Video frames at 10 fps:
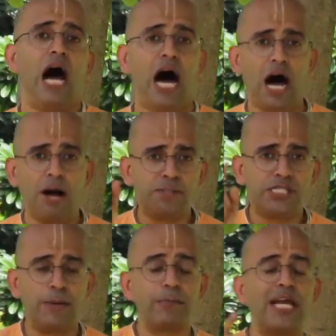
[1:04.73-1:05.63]
आप
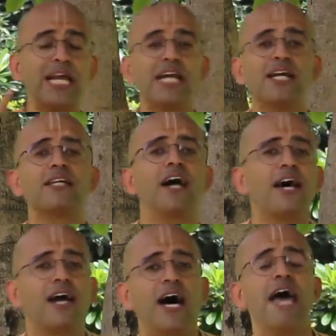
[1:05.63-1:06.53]
सबके लिए लेकर के आ
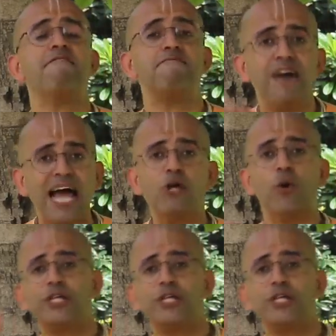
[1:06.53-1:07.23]
रहा है वैल्यू